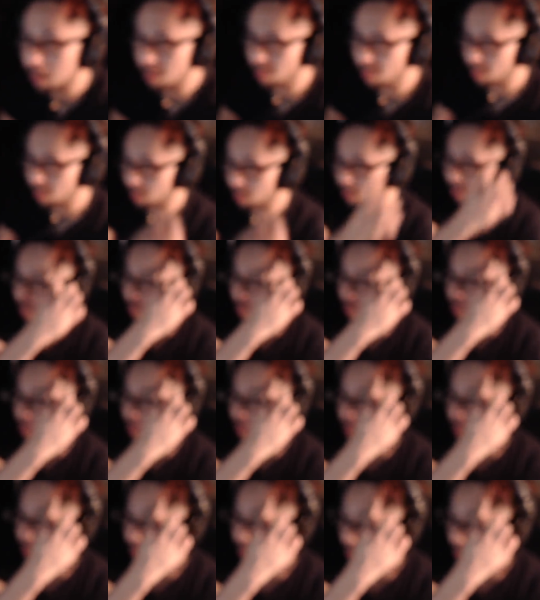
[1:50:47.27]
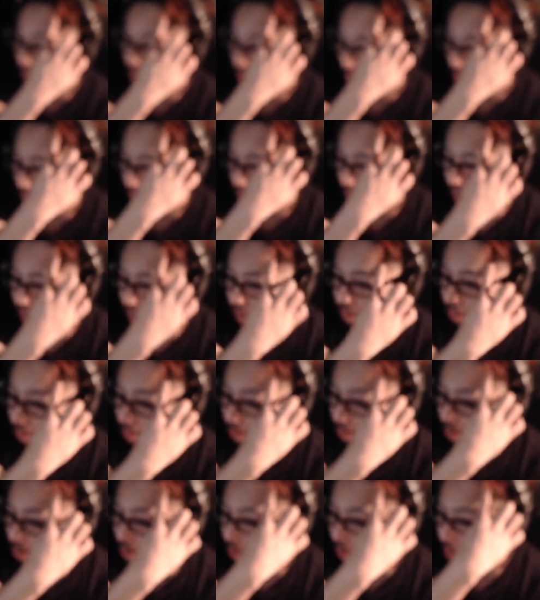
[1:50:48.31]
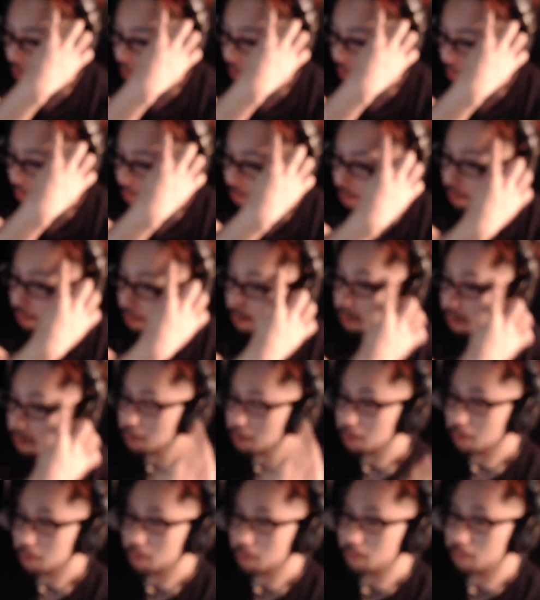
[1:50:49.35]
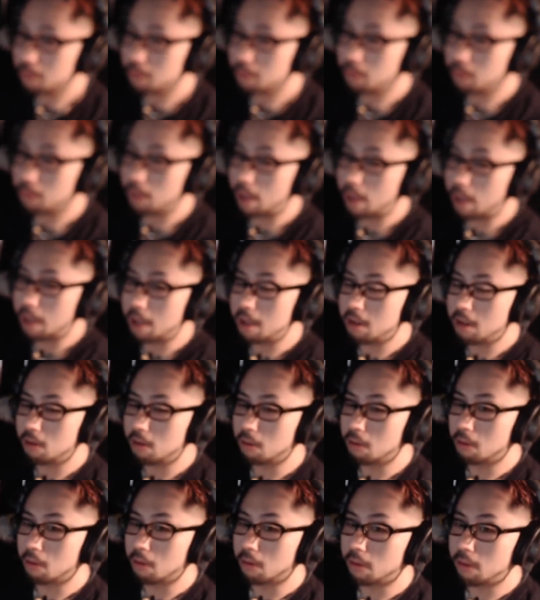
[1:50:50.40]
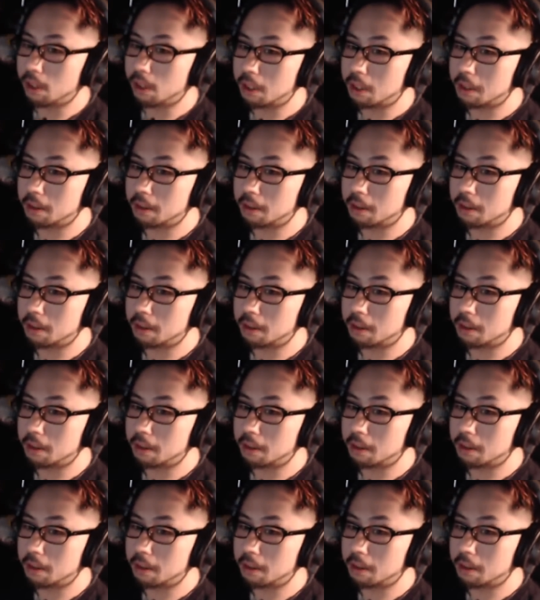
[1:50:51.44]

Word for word: こ, ここのここだと思うんだよね多分笑いどころは。